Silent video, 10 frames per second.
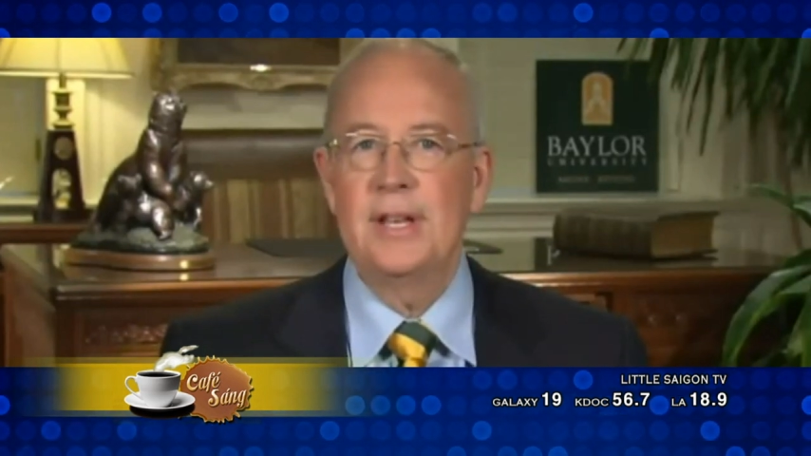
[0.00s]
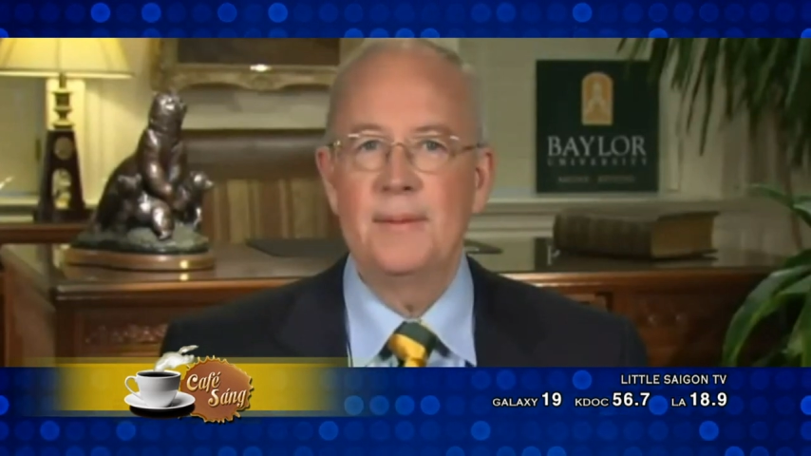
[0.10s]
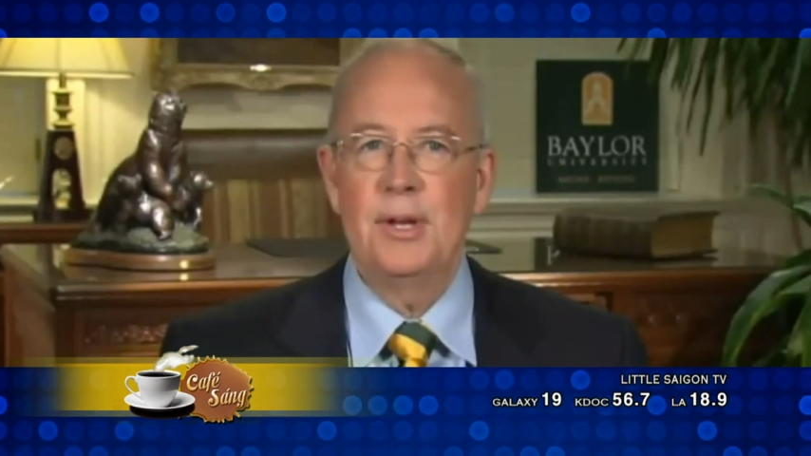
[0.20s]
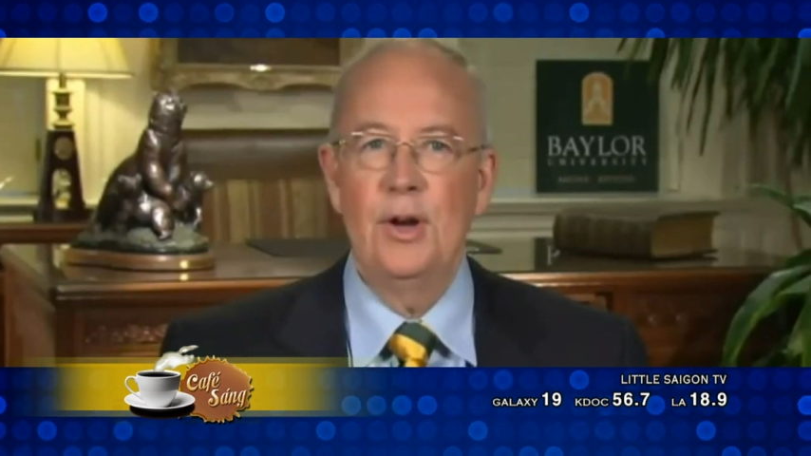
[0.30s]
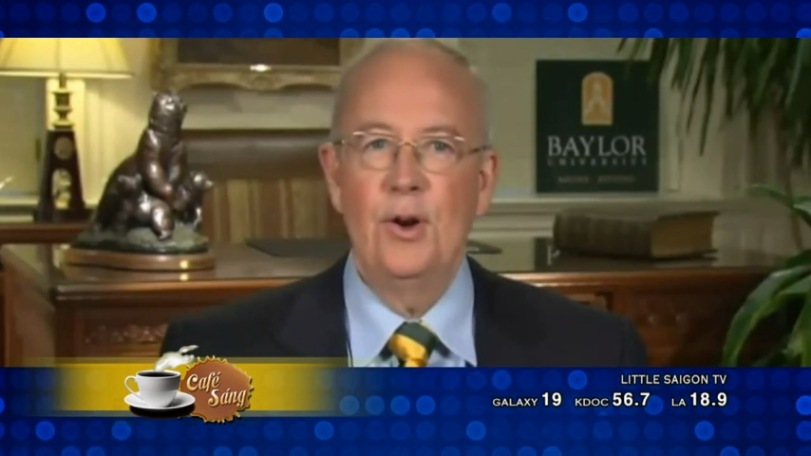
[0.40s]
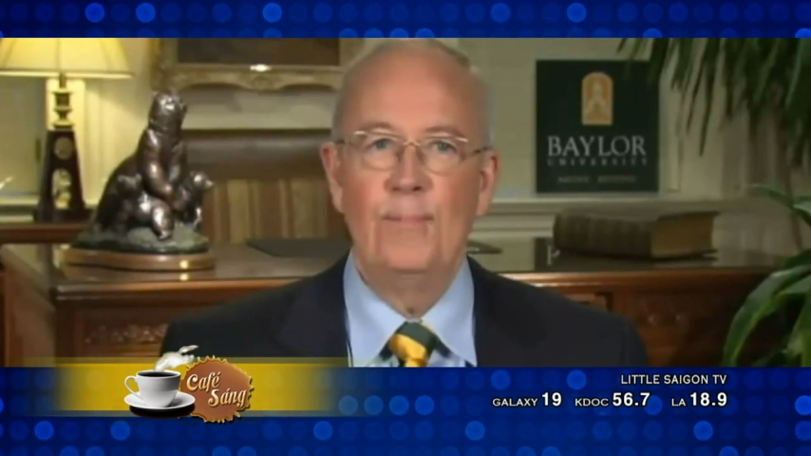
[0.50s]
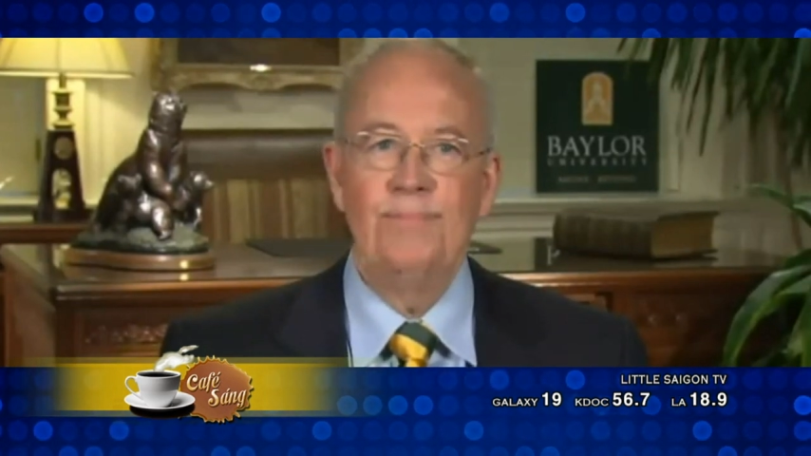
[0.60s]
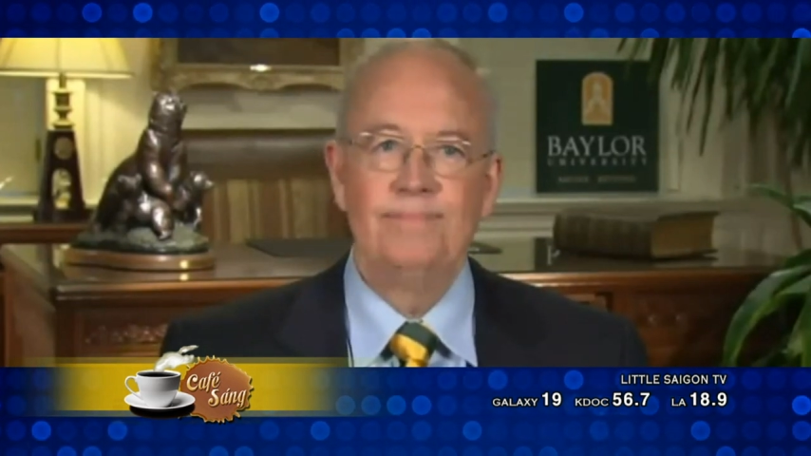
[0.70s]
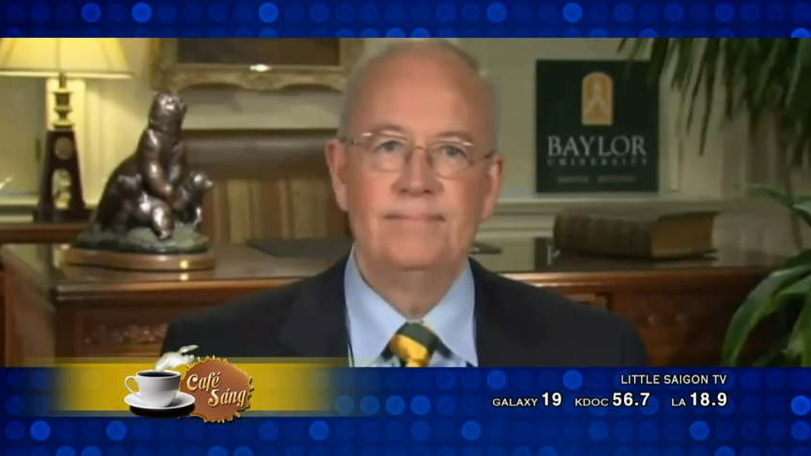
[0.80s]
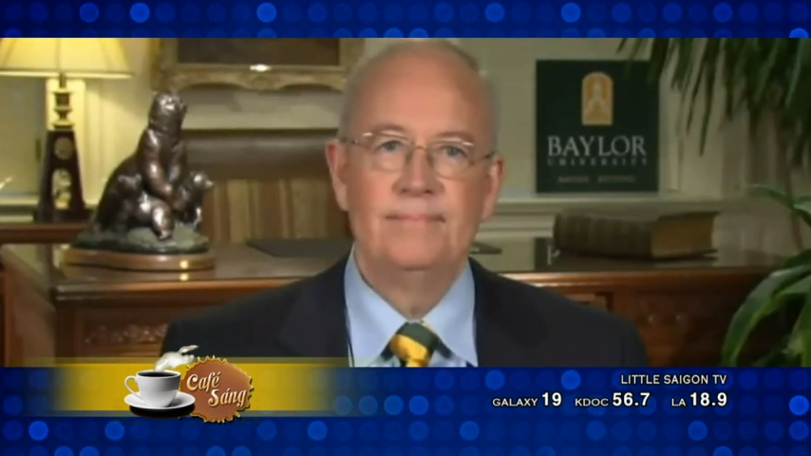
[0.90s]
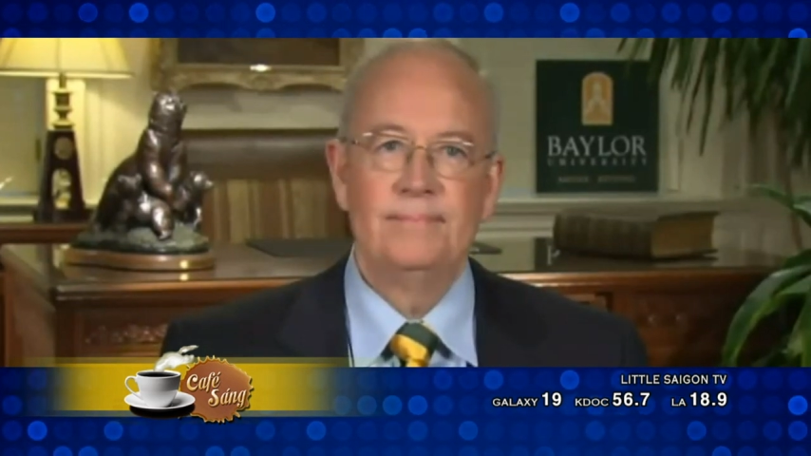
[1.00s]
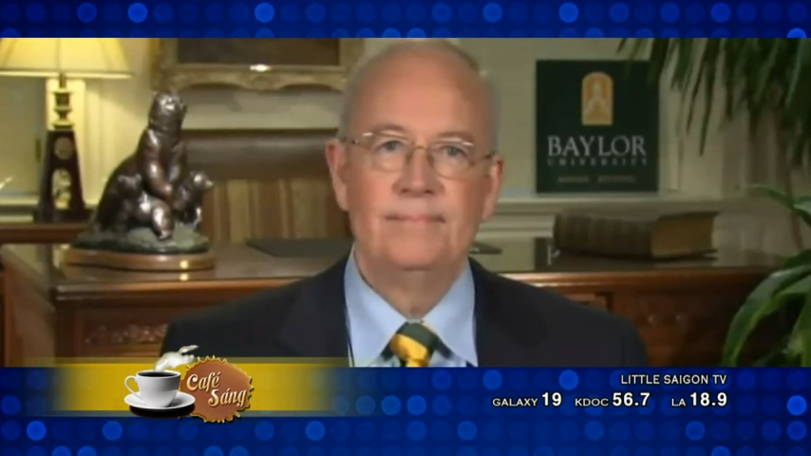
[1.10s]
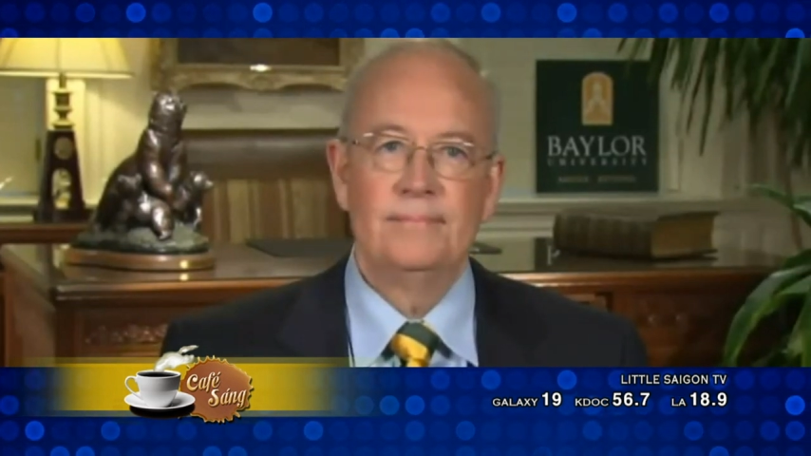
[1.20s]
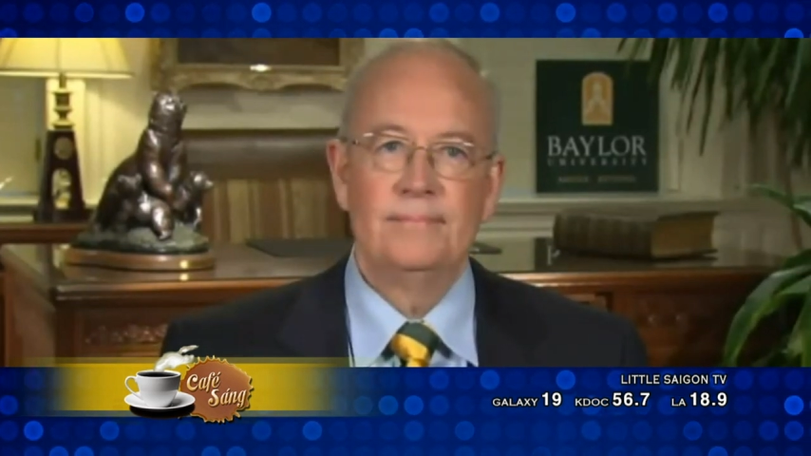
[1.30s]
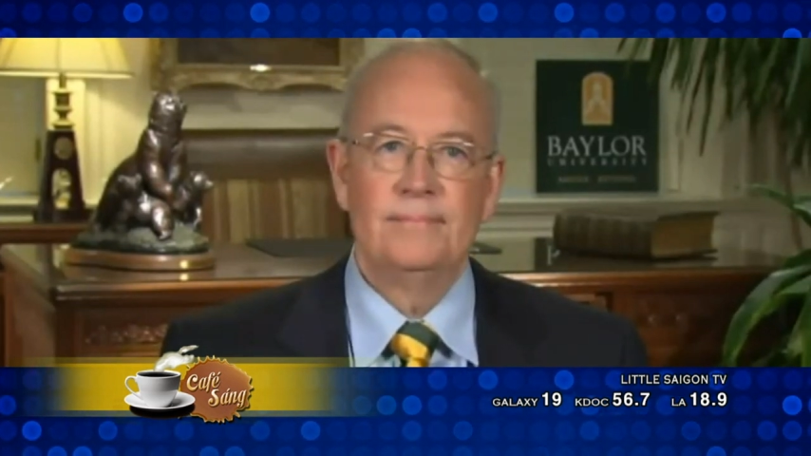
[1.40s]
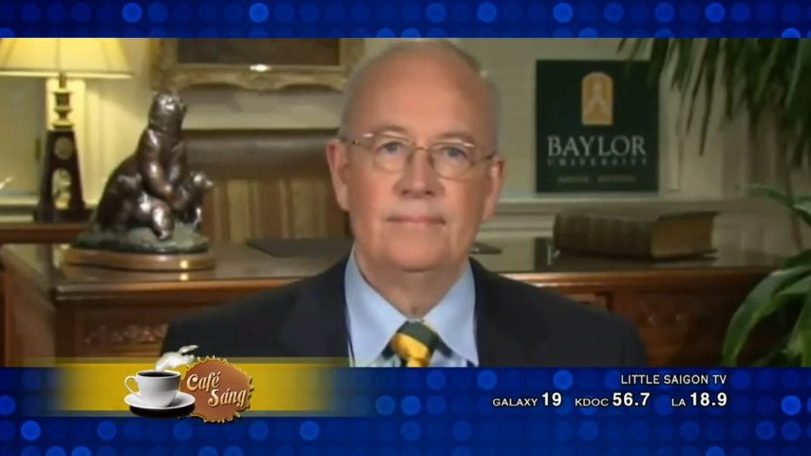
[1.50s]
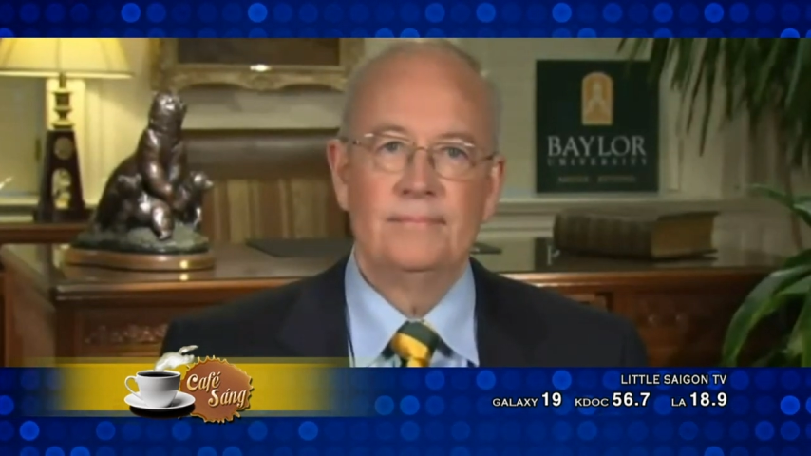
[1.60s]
tin và các tổ chức